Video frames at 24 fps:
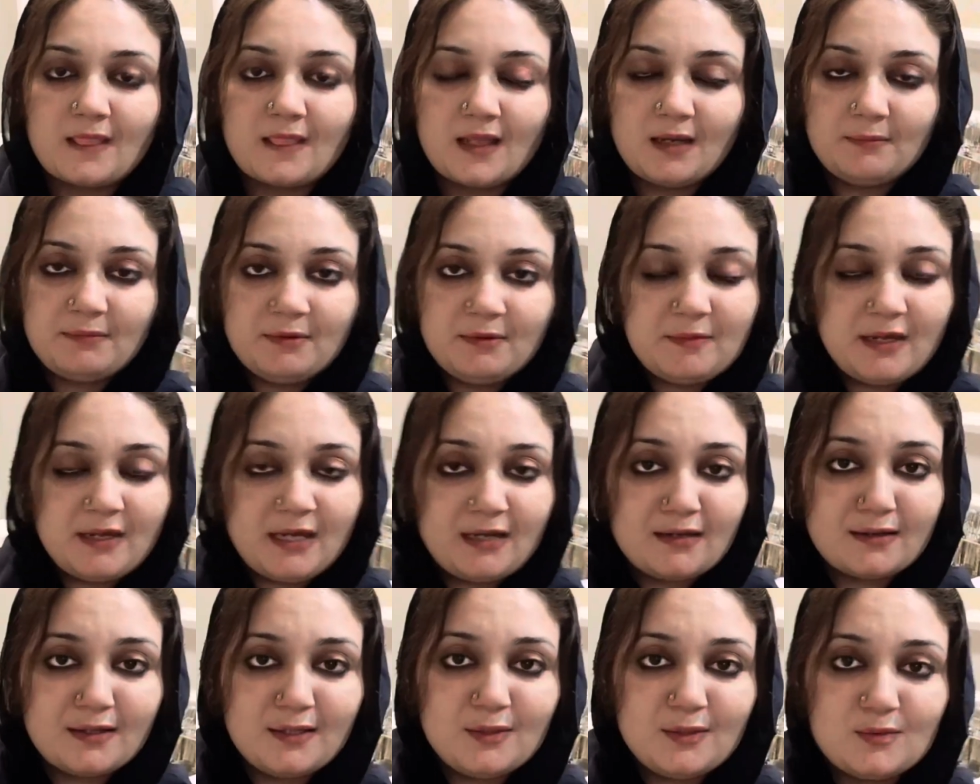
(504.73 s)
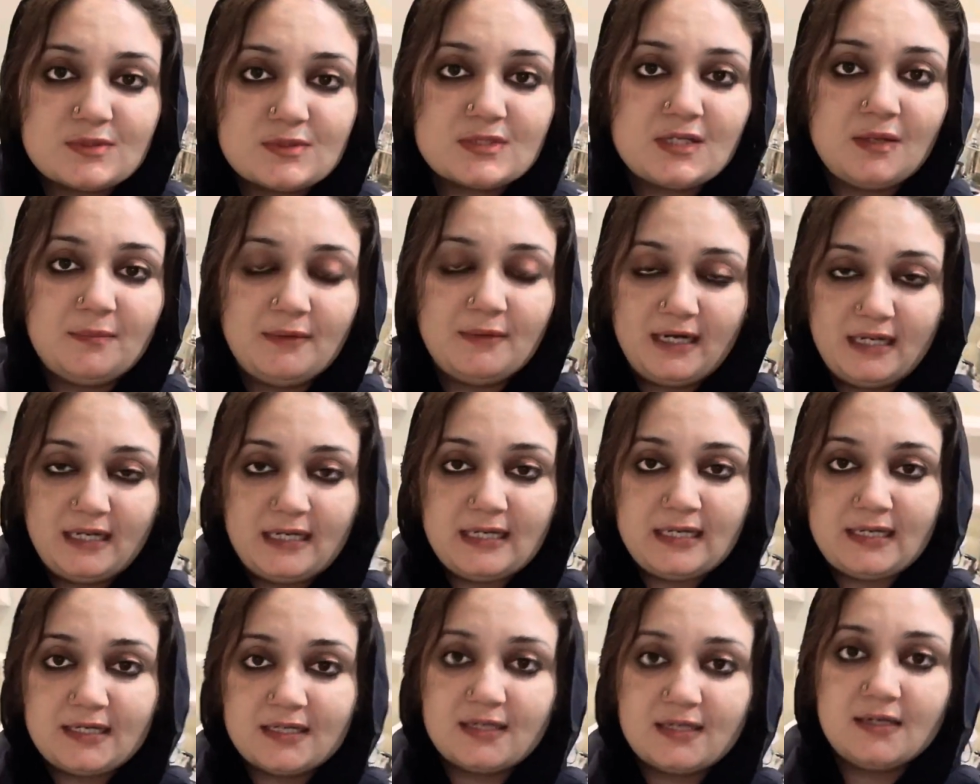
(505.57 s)
अभी मैं आ गई हूँ सामान
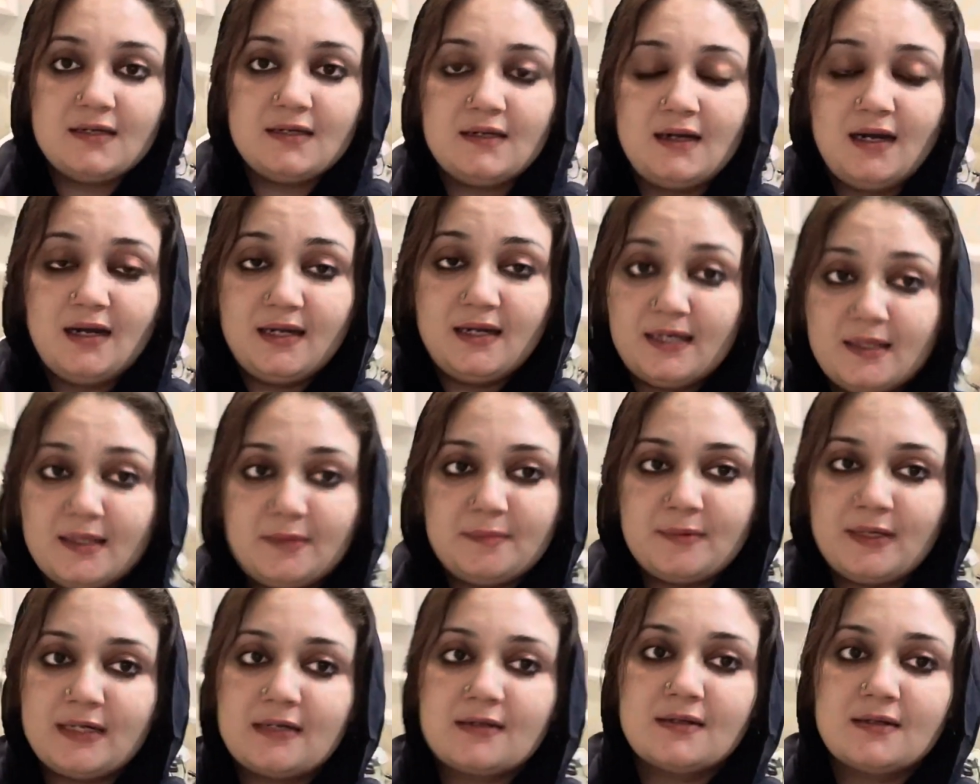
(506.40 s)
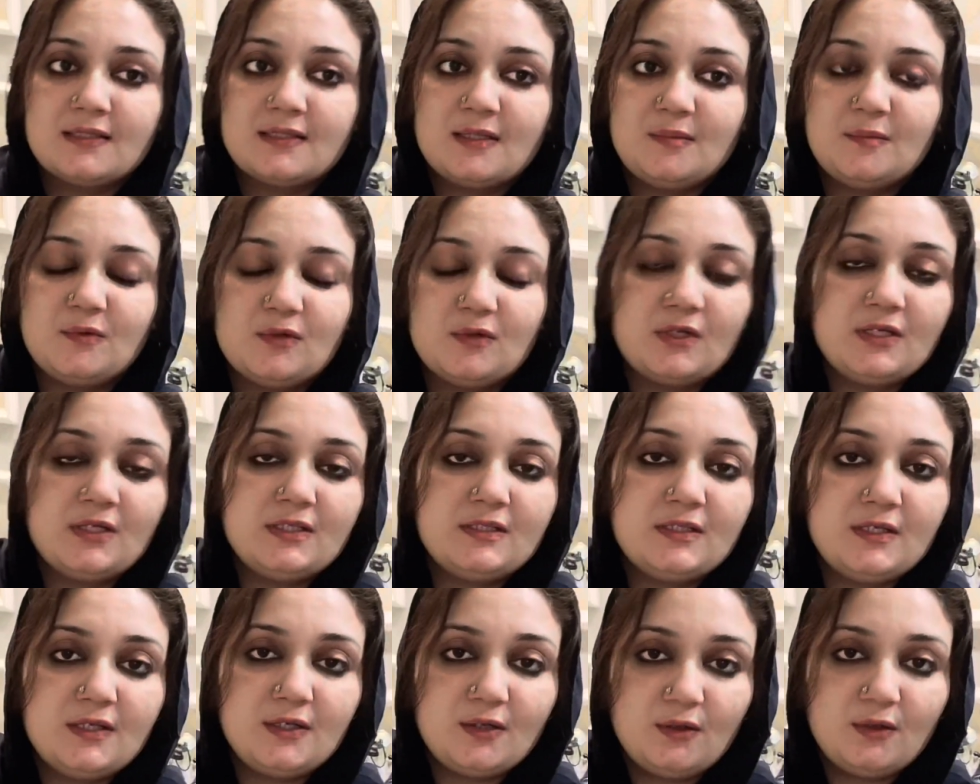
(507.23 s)
लेकर अंडे ब्रेड ख़त्म हो गए
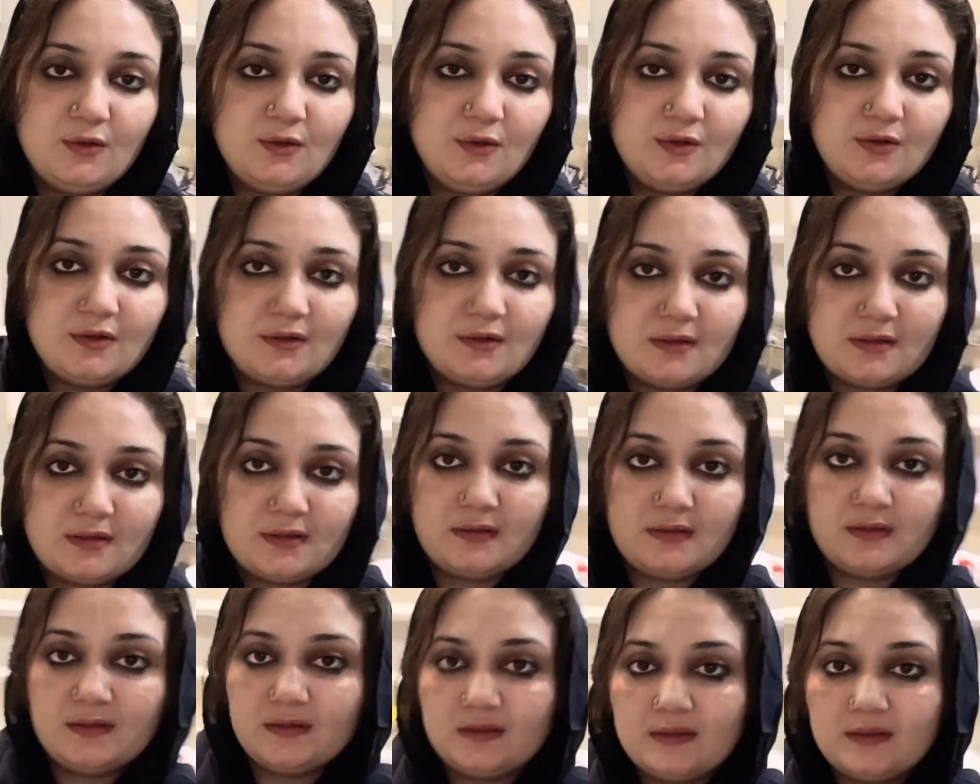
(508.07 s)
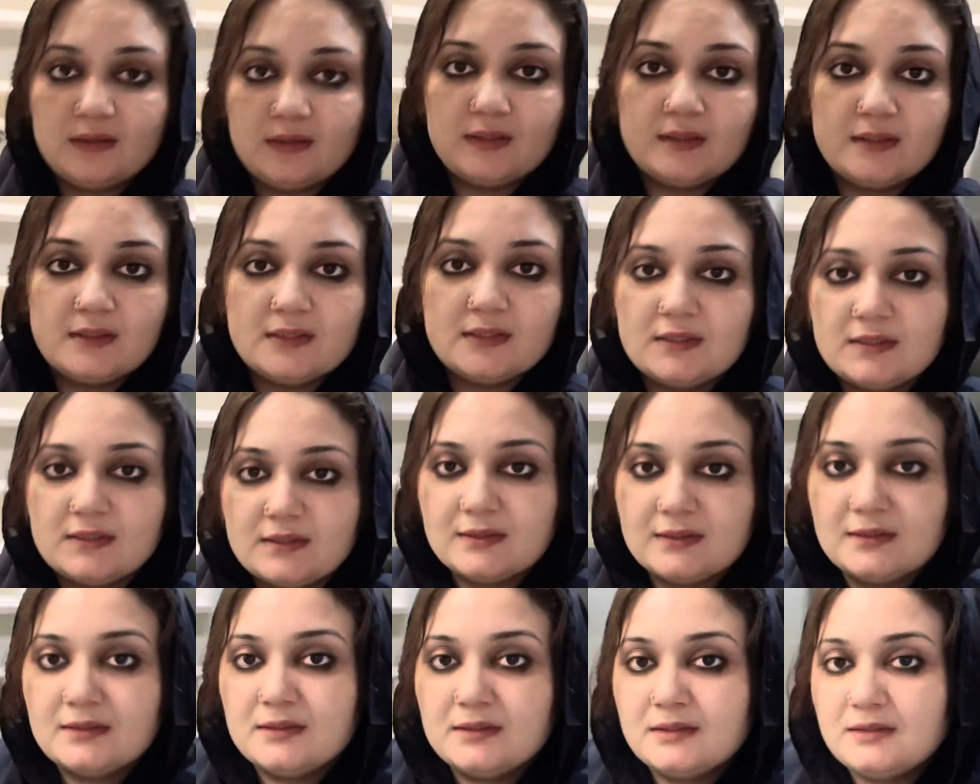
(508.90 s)
थे और
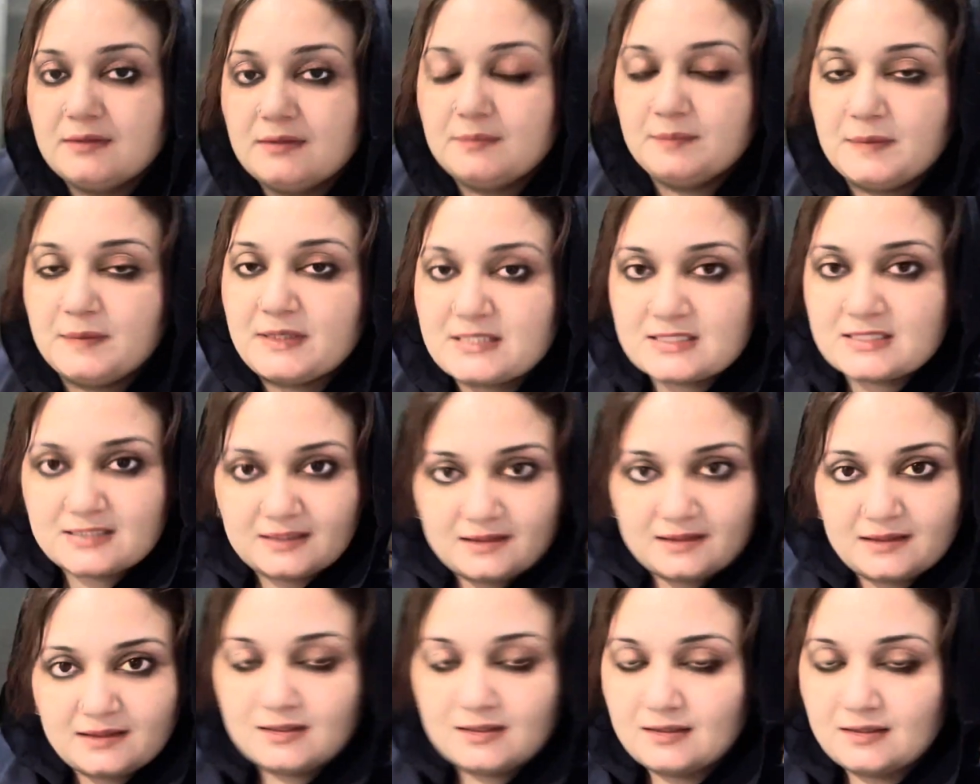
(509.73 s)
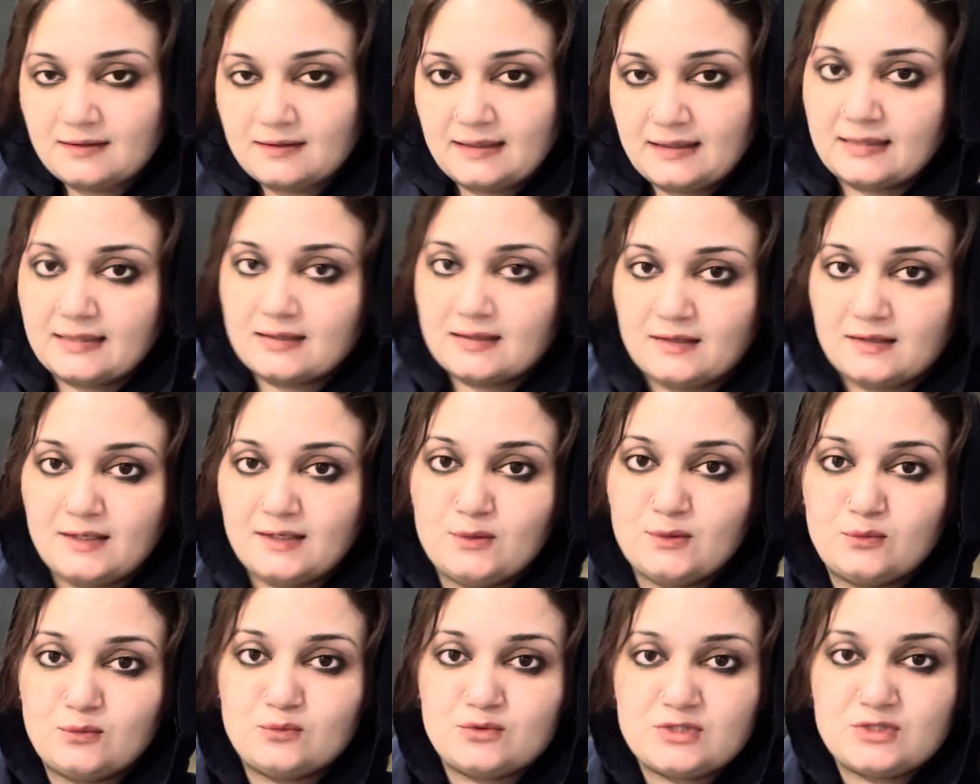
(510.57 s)
बेसन लेकर आई
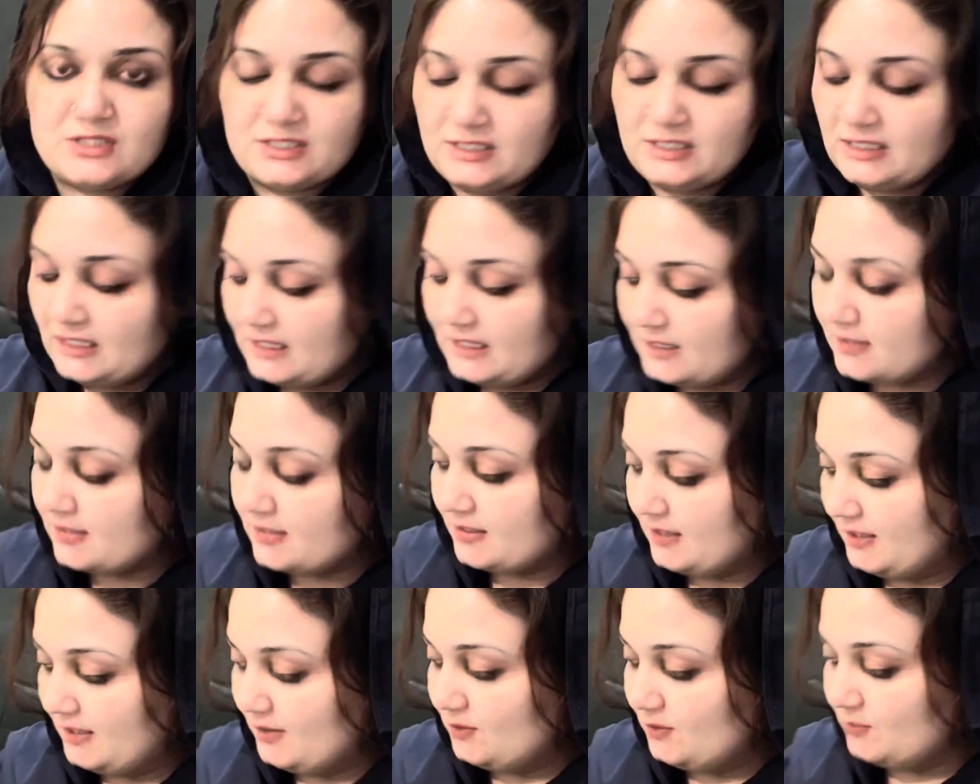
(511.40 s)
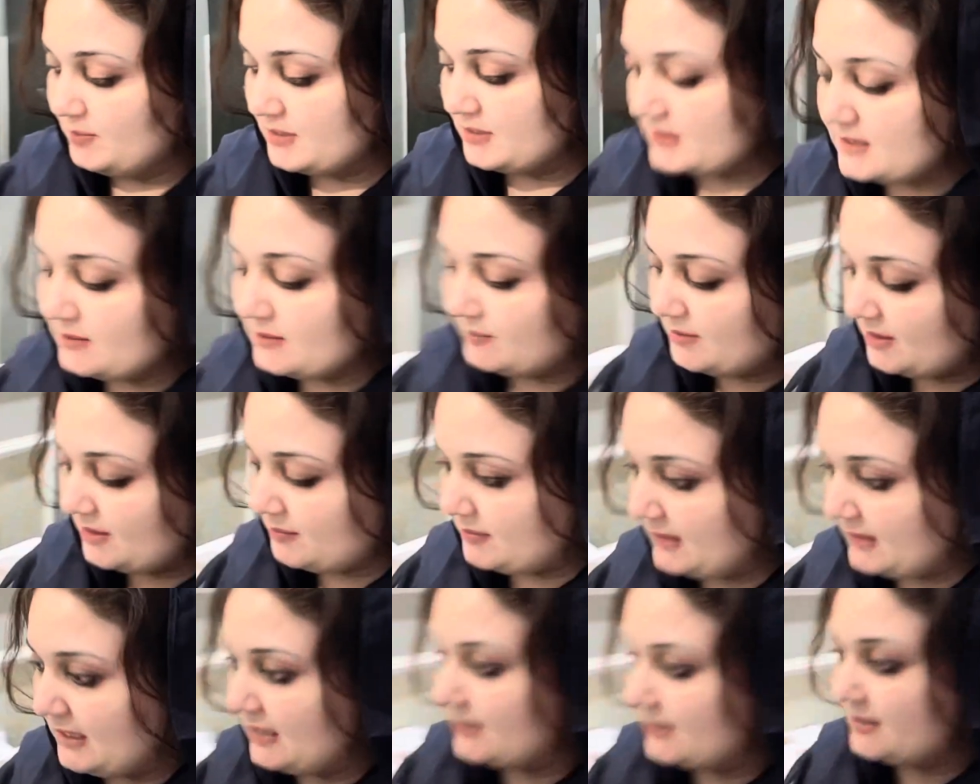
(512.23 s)
हूँ चीनी लेकर आई हूँ बस अभी अभी
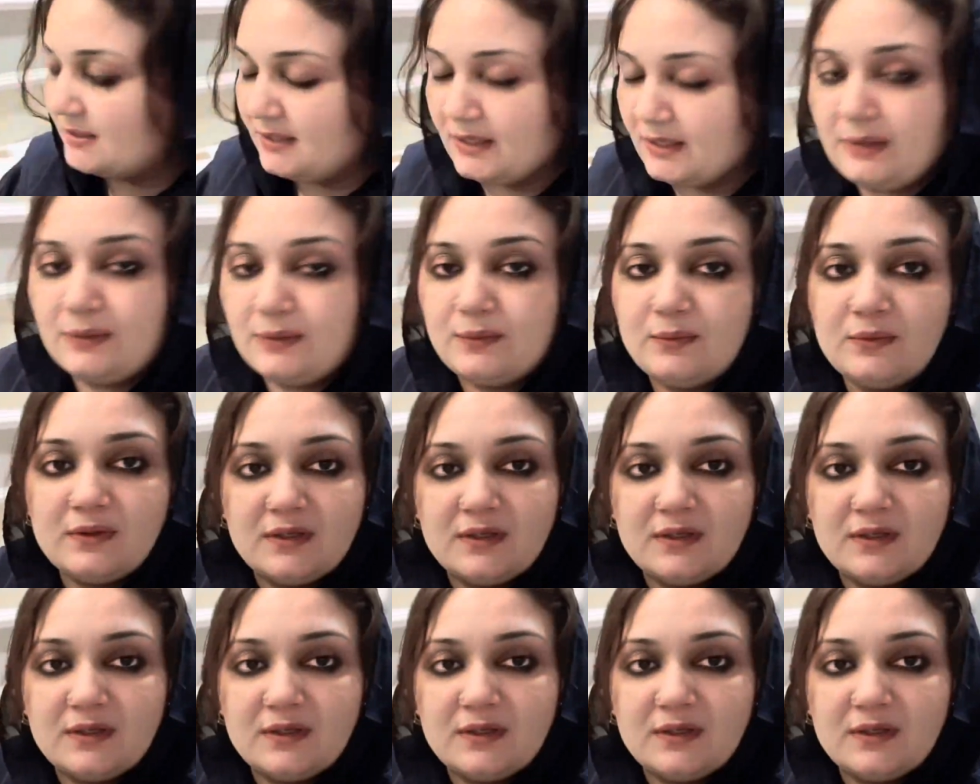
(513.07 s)
लेकर आई हूँ